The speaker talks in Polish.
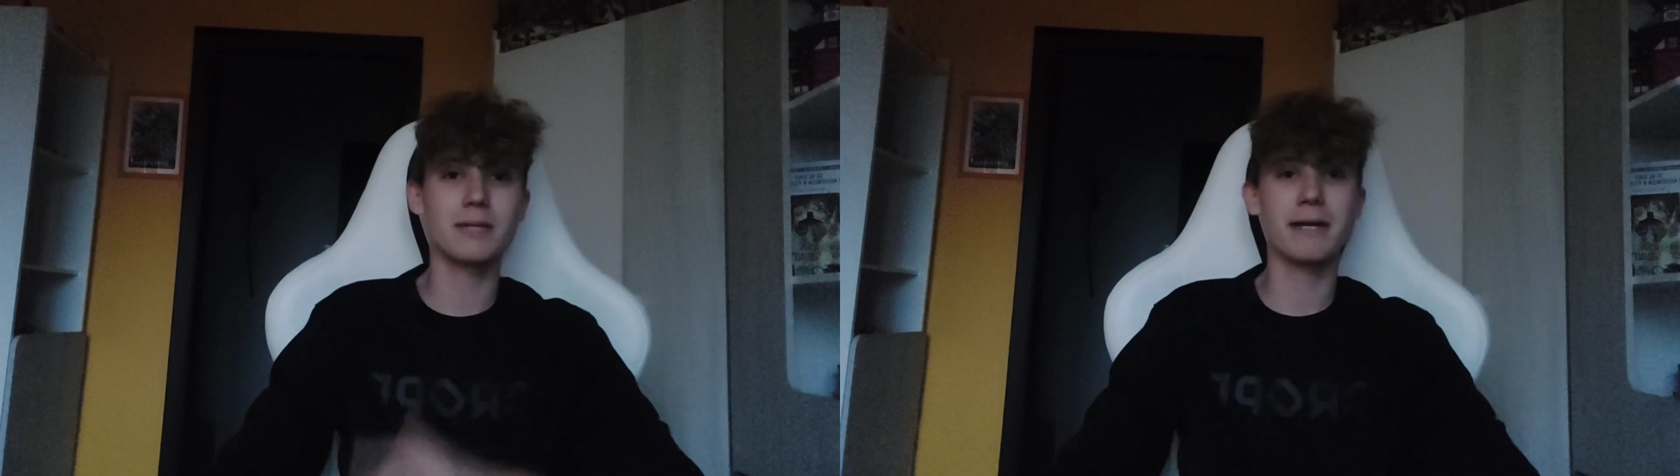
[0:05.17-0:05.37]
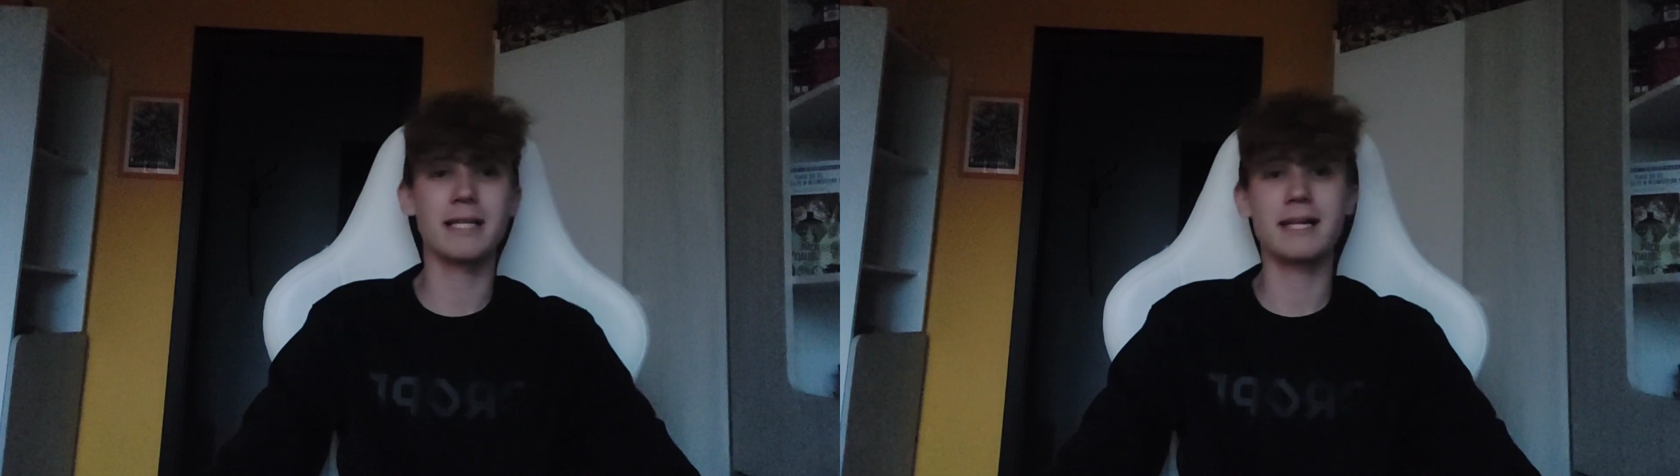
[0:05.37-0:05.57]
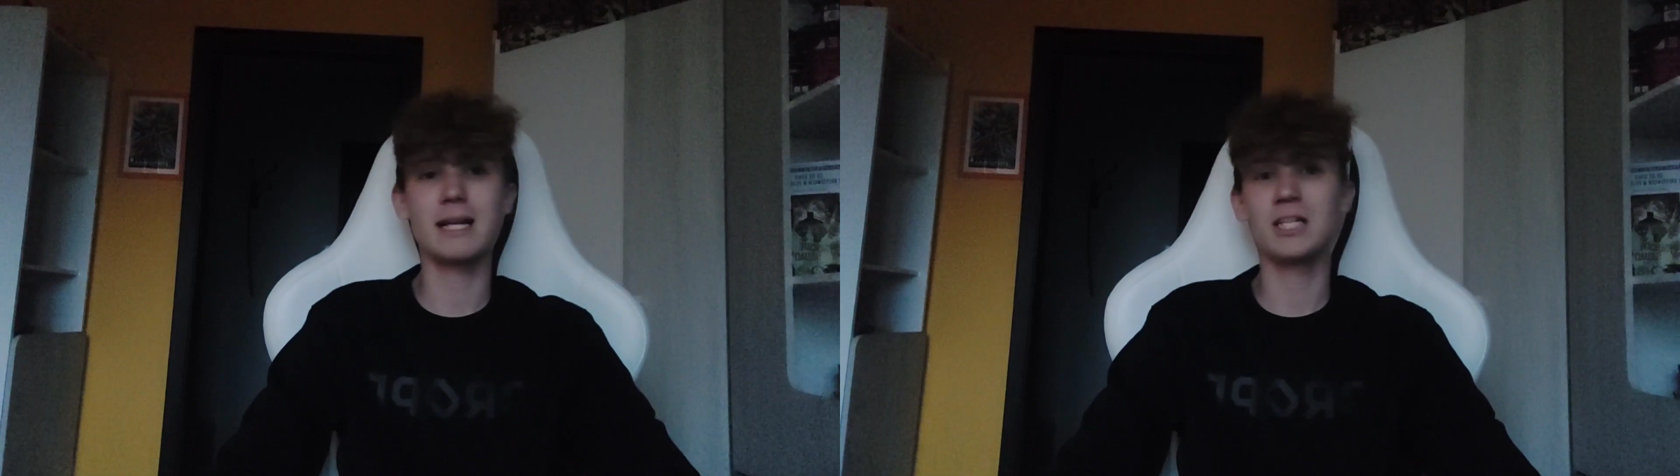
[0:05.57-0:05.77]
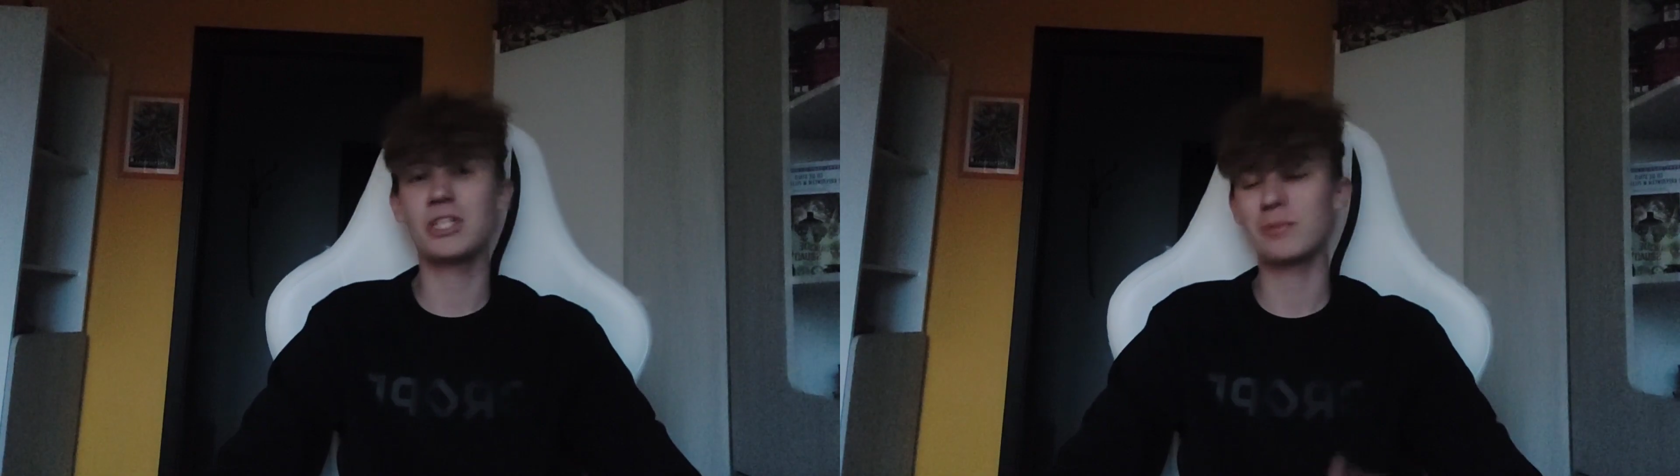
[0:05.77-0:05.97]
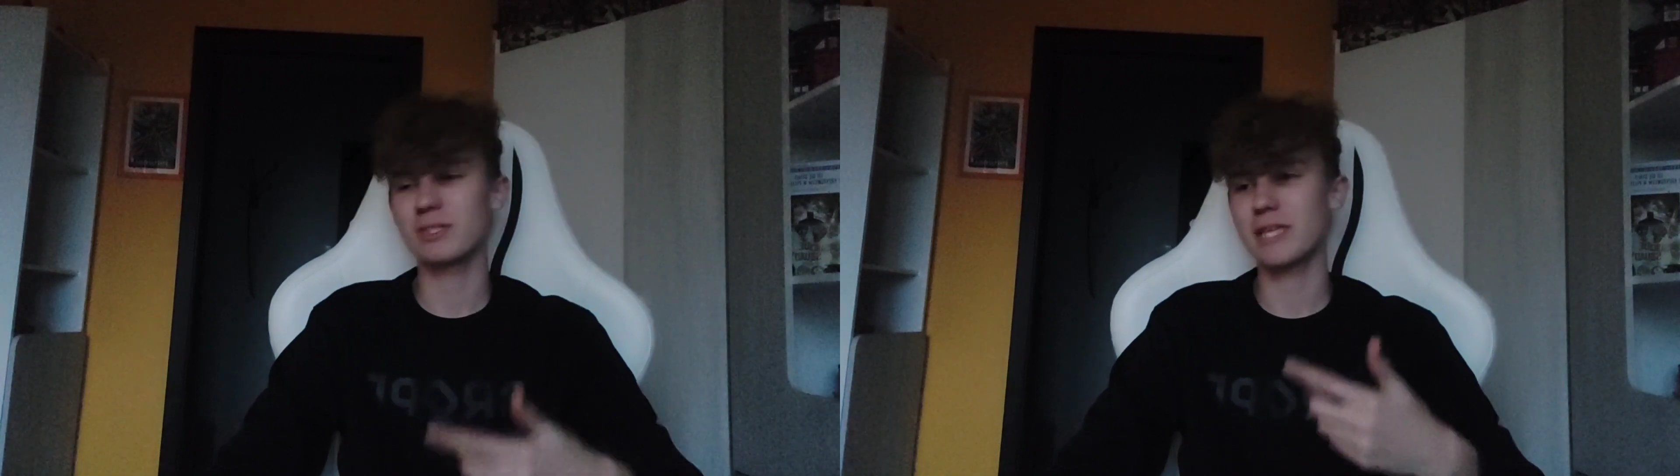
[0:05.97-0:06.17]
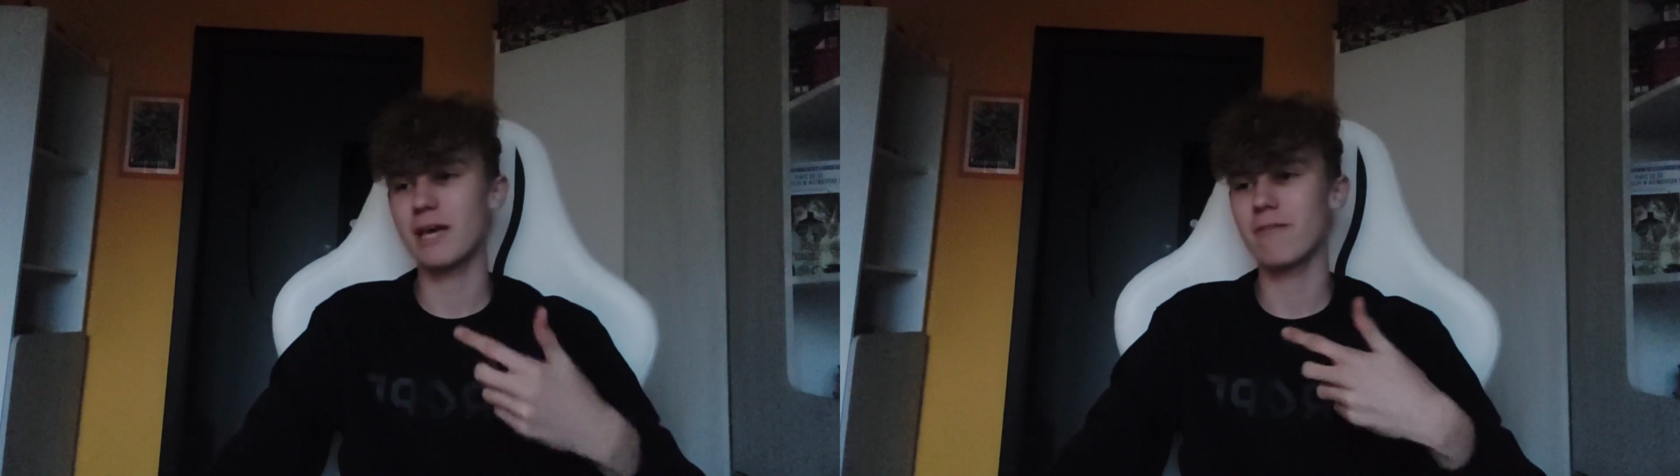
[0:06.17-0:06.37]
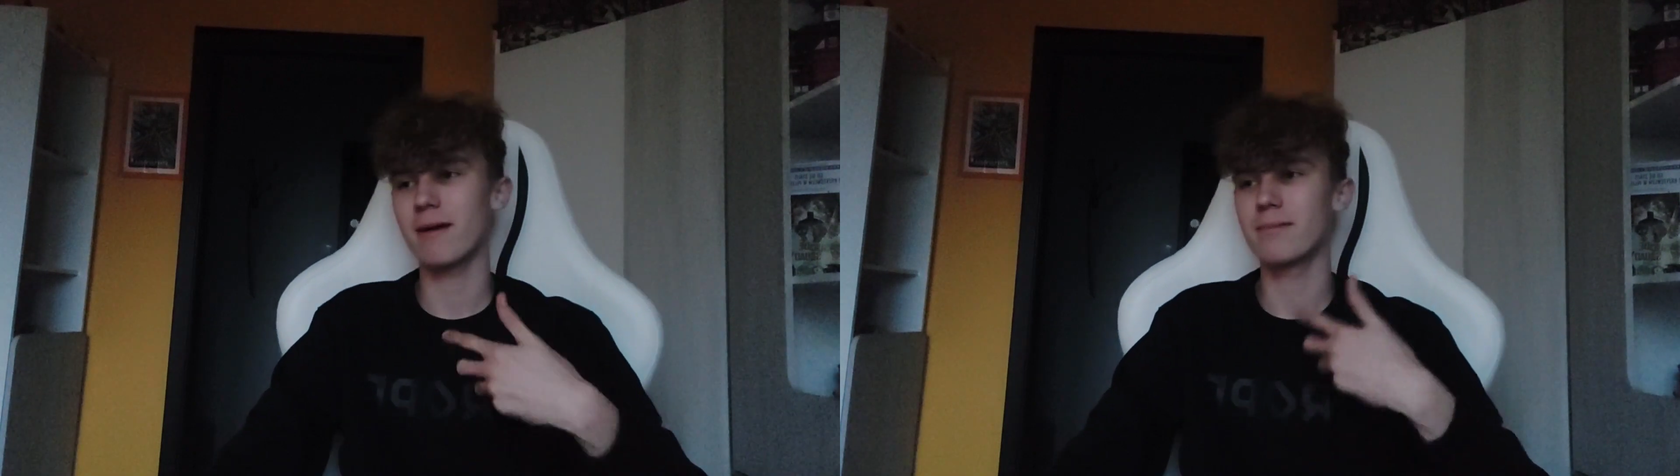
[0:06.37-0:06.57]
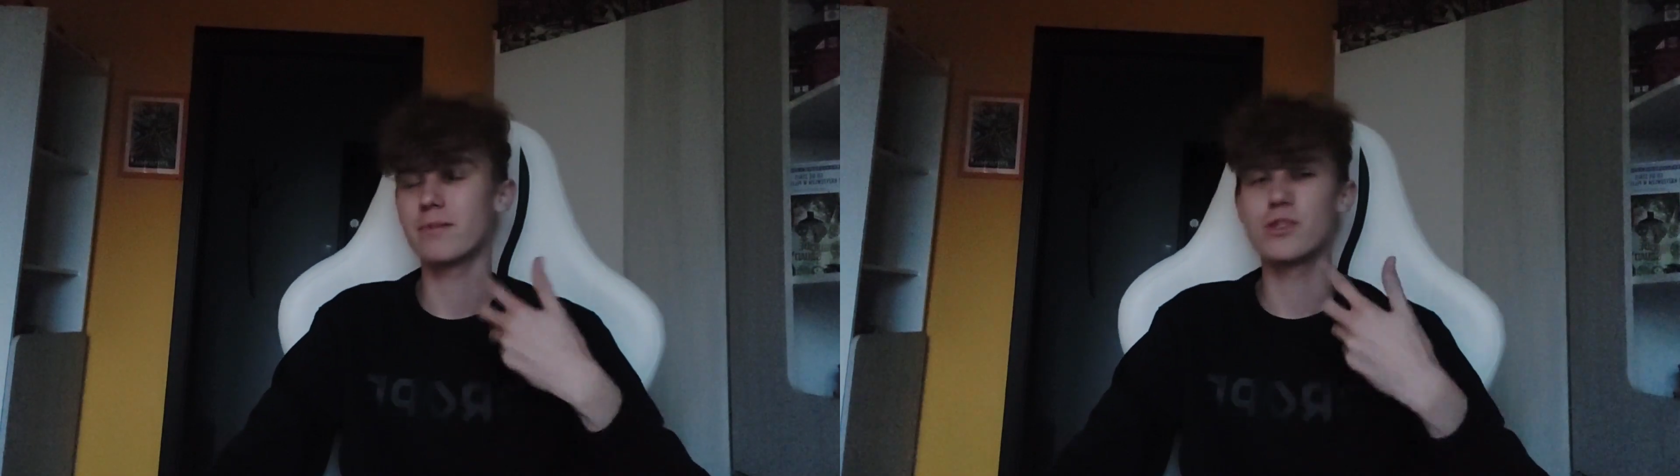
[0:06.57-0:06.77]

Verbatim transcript: tym kanale dzisiaj przedstawię Wam,